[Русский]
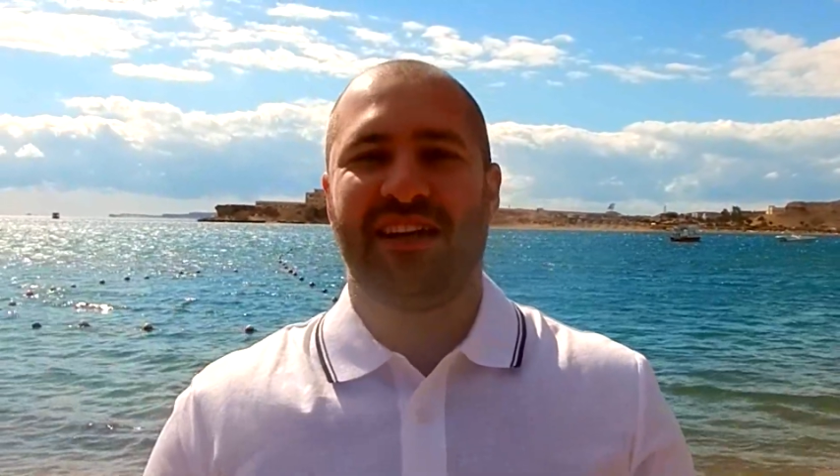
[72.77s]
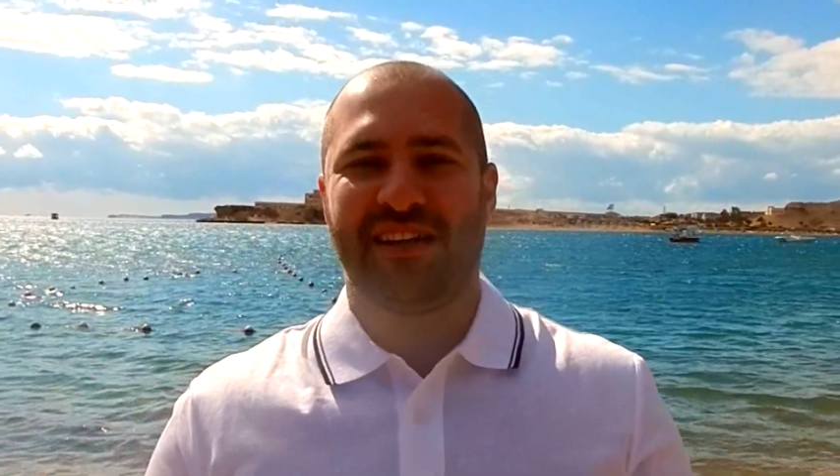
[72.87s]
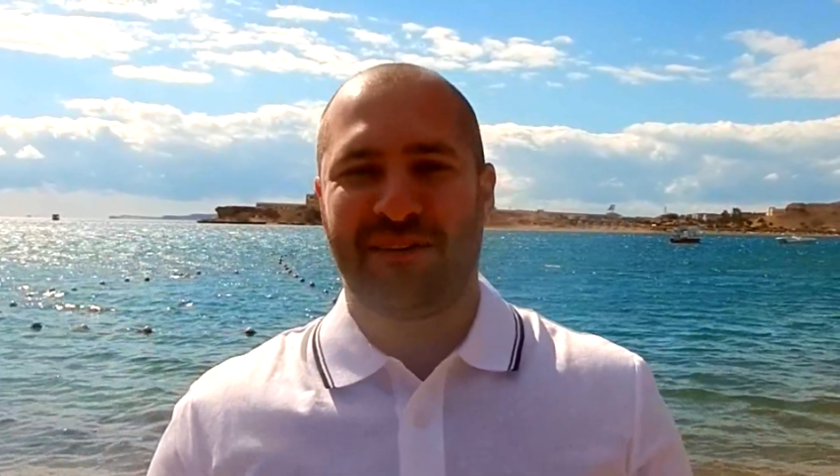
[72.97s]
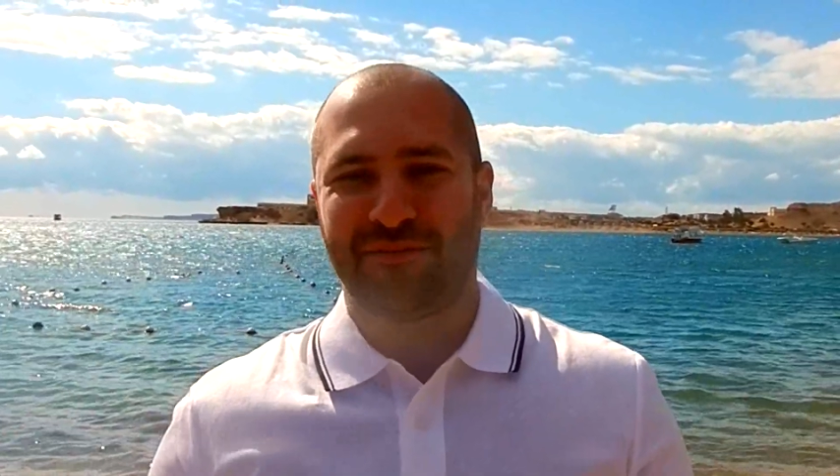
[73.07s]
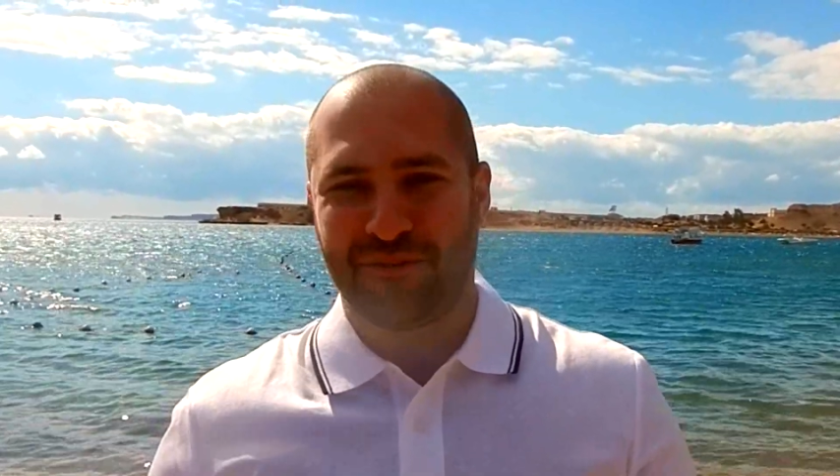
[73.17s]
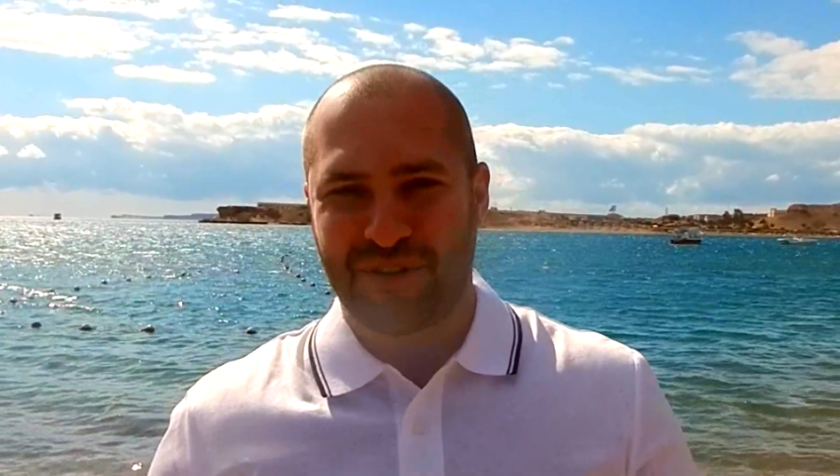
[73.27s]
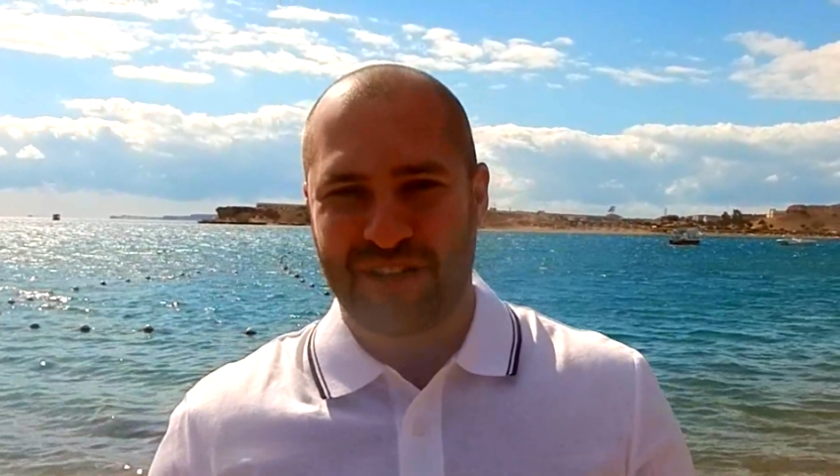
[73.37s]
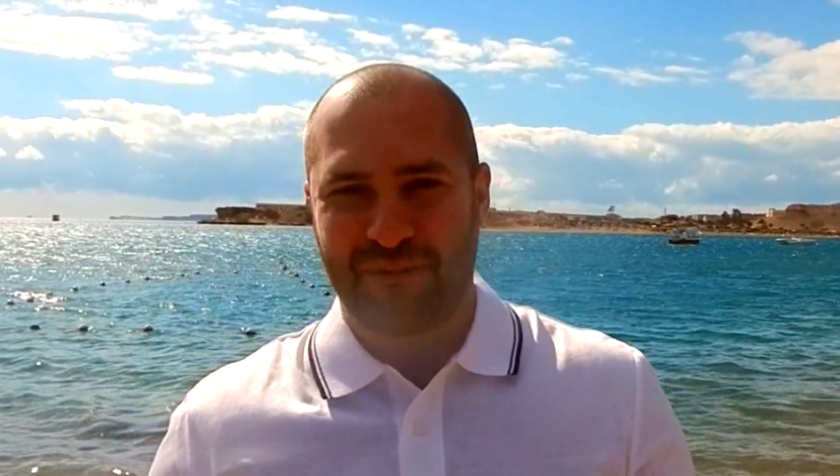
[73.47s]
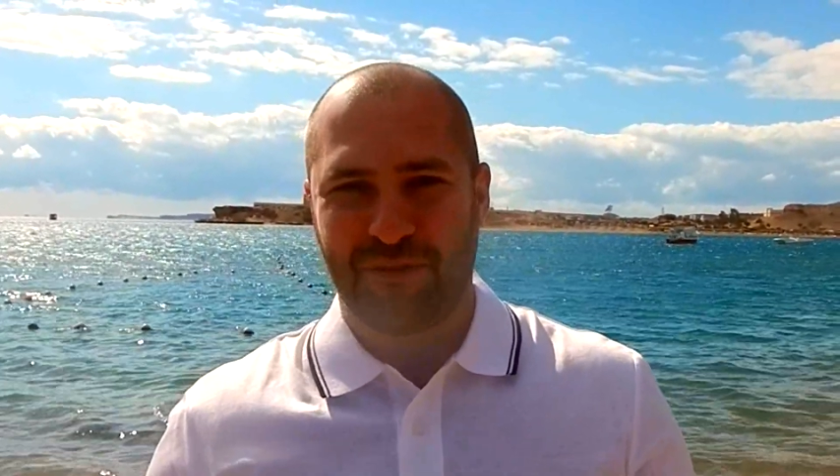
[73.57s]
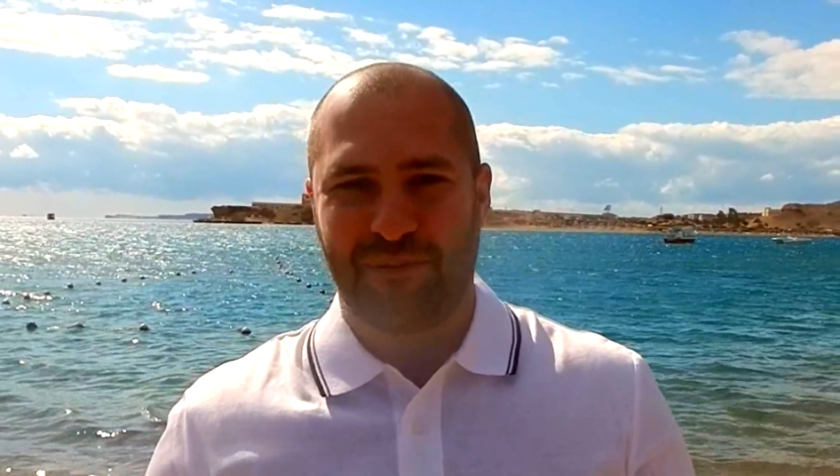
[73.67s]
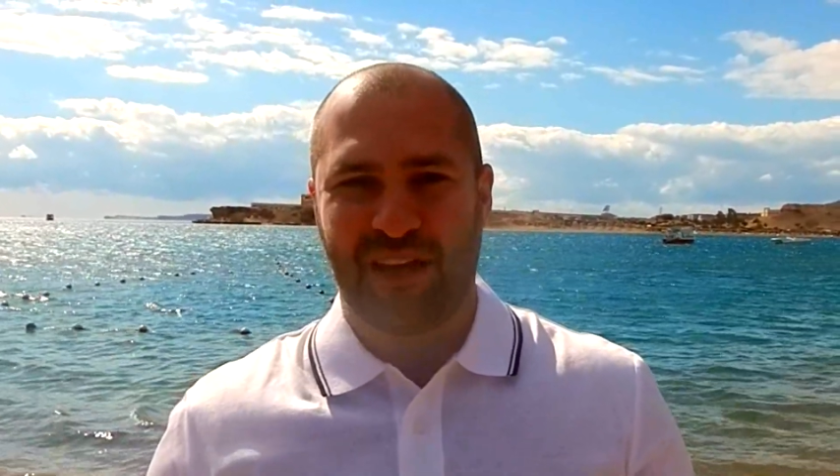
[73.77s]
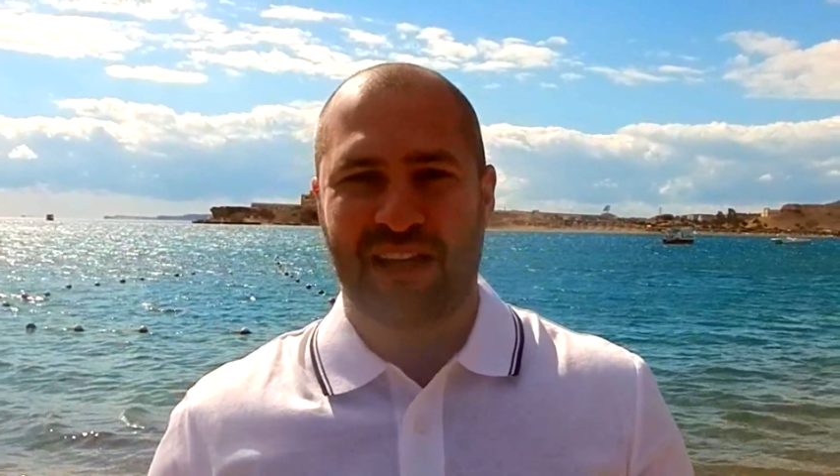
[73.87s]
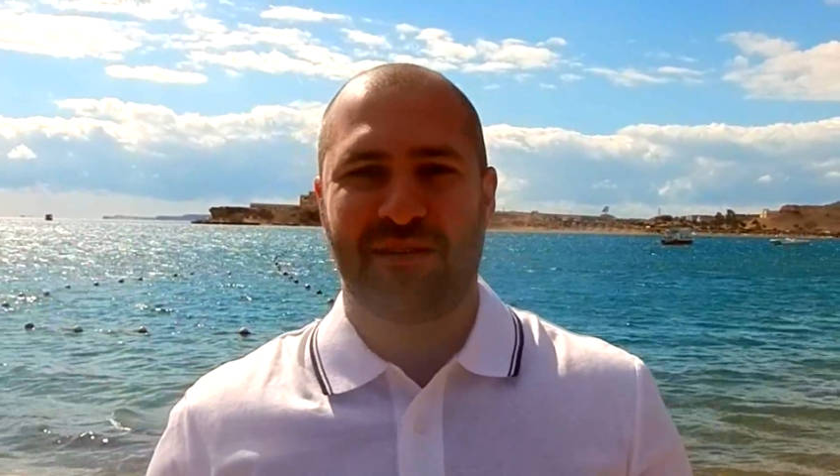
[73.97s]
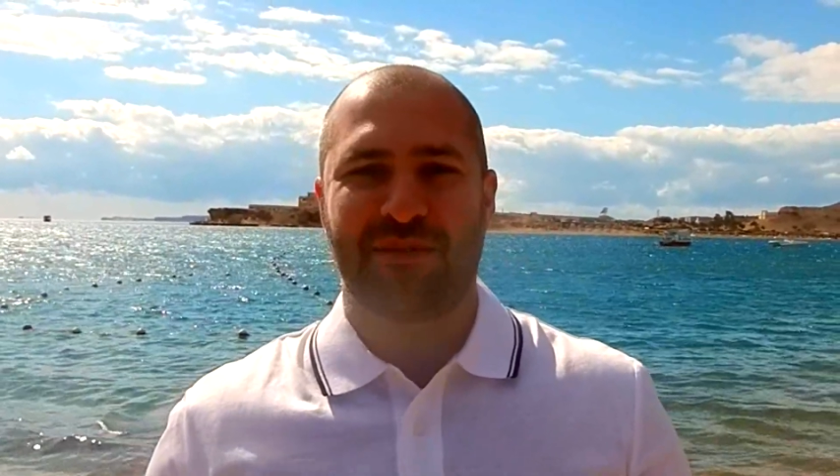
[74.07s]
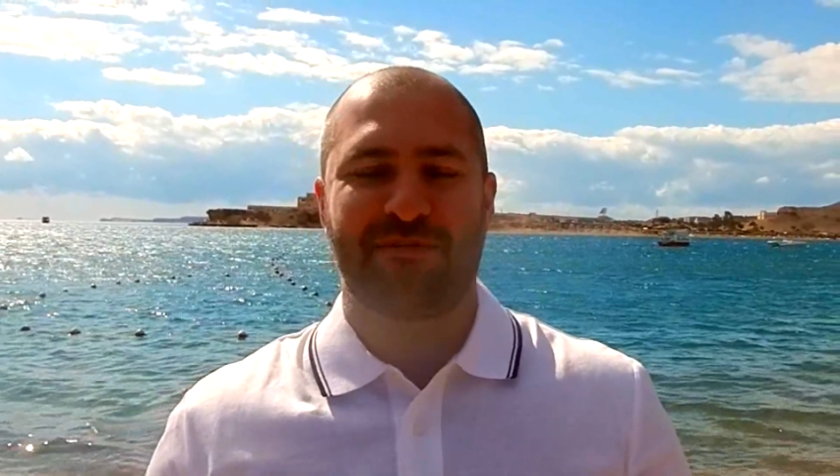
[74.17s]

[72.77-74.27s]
и нам в том числе будет приятно.